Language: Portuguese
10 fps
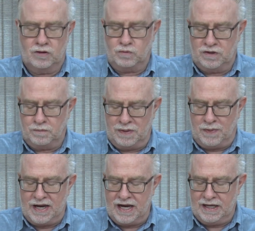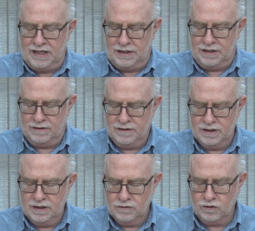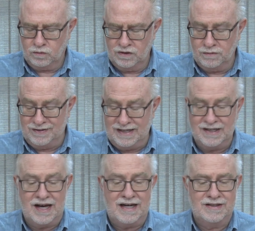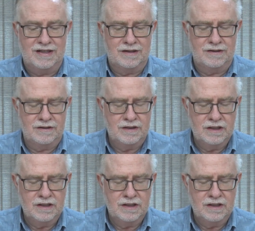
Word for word: nós precisamos preparar ele, nós precisamos zelar dele,